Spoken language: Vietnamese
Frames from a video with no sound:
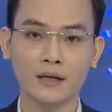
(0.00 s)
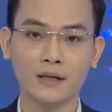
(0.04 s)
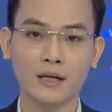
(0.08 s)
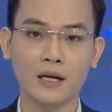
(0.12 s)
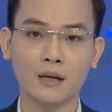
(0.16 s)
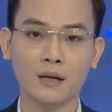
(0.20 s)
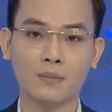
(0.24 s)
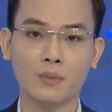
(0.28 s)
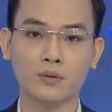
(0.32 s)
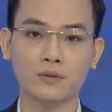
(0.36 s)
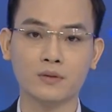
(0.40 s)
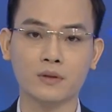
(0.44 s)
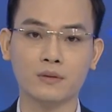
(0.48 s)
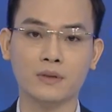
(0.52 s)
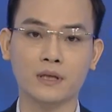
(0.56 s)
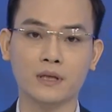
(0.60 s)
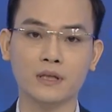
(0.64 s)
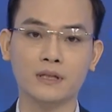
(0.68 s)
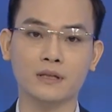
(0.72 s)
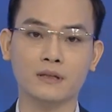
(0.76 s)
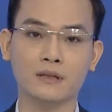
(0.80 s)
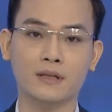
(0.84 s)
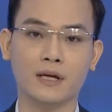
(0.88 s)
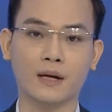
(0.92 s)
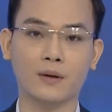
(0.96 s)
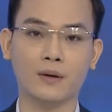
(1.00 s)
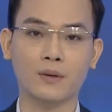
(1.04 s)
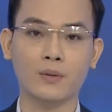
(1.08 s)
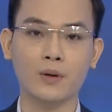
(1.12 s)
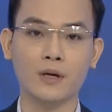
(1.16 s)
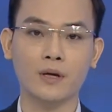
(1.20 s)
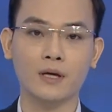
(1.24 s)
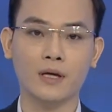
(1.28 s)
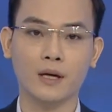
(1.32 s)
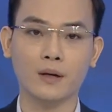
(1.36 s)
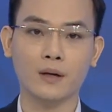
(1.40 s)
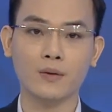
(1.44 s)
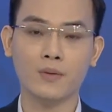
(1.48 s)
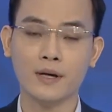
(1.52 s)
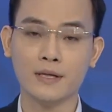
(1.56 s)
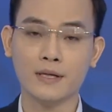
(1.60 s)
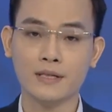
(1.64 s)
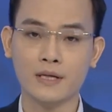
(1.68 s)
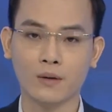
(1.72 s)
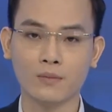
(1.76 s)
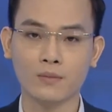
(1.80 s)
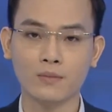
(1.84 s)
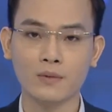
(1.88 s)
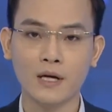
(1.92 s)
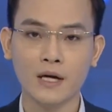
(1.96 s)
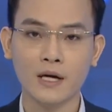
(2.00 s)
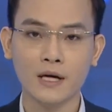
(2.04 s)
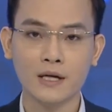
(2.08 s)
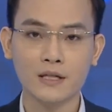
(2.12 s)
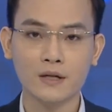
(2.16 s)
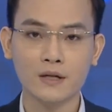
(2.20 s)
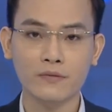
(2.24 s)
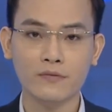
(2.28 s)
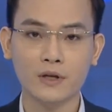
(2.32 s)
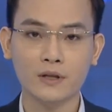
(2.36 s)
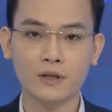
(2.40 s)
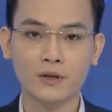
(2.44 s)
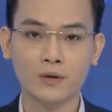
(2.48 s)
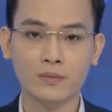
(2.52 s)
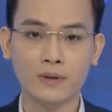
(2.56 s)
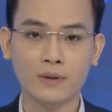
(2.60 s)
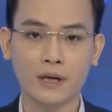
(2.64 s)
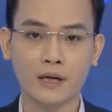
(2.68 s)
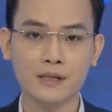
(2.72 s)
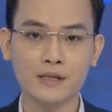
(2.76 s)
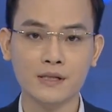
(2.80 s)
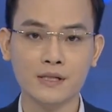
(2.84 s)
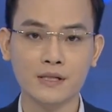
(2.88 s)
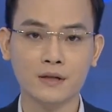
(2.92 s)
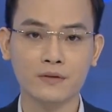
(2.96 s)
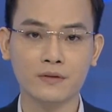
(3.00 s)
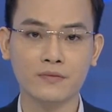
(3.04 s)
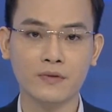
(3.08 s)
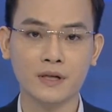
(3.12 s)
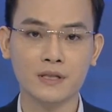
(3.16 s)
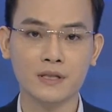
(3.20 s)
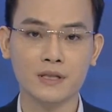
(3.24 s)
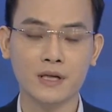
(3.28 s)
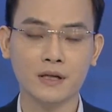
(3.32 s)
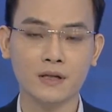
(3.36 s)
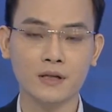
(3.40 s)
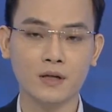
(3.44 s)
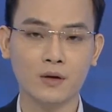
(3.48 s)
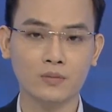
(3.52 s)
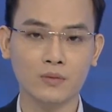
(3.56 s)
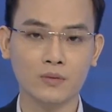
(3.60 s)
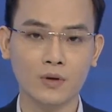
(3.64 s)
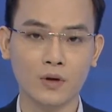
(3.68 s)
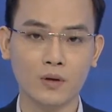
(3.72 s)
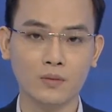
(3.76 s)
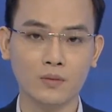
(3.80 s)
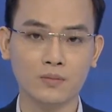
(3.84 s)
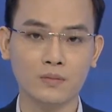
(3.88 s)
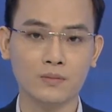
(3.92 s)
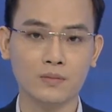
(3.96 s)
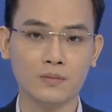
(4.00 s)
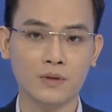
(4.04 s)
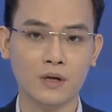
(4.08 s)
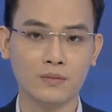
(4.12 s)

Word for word: Đây là một trong những dự thảo có ý nghĩa quan trọng trong việc thúc đẩy sự phát triển nông thôn,